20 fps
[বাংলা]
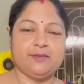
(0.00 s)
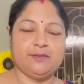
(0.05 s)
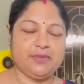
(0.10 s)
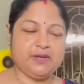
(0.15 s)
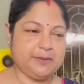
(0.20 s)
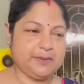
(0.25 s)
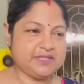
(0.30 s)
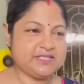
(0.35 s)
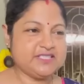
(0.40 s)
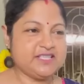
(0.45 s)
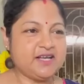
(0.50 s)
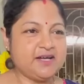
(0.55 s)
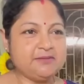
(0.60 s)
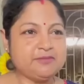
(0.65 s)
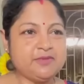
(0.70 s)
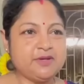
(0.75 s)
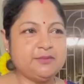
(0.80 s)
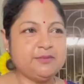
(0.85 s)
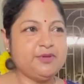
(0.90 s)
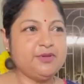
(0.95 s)
ভেবেছিলাম
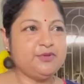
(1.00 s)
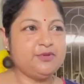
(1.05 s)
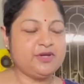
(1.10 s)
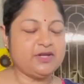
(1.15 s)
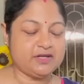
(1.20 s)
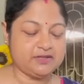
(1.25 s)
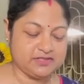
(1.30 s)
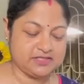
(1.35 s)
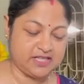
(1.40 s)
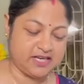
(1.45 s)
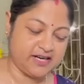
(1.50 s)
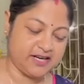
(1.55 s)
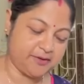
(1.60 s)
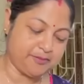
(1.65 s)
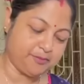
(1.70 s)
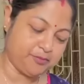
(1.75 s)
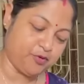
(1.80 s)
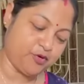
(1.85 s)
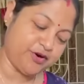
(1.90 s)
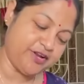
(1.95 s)
ভিডিওটা ছাড়ার
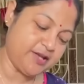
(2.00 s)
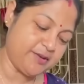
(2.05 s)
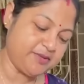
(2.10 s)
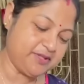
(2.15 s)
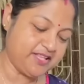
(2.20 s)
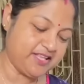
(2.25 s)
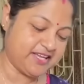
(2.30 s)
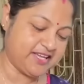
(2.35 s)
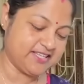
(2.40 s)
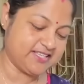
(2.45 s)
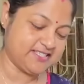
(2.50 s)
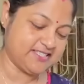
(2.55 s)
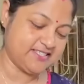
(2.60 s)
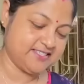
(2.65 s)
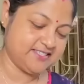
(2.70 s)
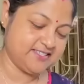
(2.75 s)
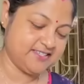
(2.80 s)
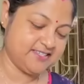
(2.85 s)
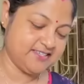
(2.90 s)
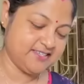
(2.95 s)
পরে আমি দেখেছি
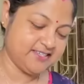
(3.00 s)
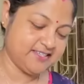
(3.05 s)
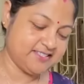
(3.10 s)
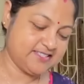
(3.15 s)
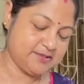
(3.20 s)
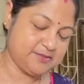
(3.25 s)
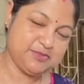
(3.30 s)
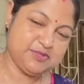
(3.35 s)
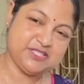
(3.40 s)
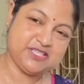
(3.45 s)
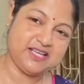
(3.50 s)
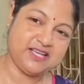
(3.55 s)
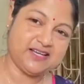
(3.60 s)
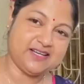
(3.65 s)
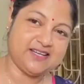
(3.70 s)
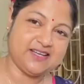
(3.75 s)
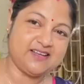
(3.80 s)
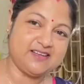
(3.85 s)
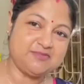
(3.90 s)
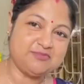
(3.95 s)
যে বিশাল
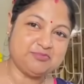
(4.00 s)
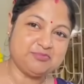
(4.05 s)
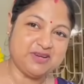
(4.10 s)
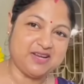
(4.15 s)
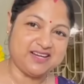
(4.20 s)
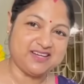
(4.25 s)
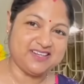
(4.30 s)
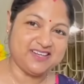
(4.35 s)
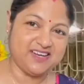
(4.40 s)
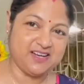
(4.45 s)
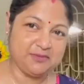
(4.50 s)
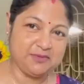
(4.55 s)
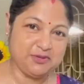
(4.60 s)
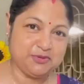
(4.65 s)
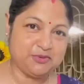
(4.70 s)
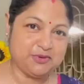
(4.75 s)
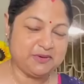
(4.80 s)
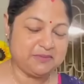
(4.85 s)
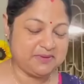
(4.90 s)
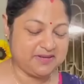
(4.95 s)
একটা ব্লান্ডার আমি
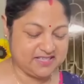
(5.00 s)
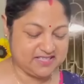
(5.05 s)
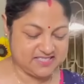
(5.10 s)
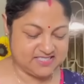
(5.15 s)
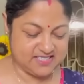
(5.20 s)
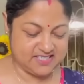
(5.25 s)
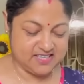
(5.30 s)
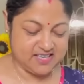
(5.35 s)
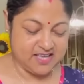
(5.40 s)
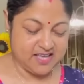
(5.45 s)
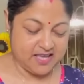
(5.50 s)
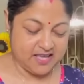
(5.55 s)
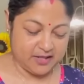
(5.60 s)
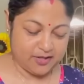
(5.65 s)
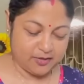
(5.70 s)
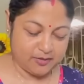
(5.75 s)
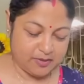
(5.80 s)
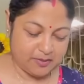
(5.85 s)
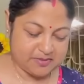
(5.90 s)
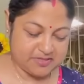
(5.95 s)
করে ফেলেছি
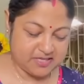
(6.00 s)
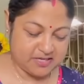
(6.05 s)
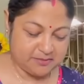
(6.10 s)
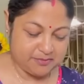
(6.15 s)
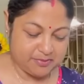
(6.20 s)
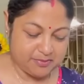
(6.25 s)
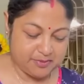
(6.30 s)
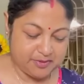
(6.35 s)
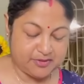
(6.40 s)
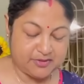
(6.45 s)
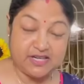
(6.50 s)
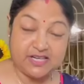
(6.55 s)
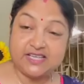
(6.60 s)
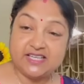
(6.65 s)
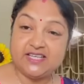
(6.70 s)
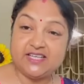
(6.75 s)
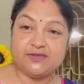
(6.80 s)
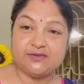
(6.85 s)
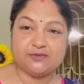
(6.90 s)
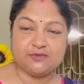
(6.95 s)
কিন্তু ভেবেছিলাম ভিডিওটা ডিলিট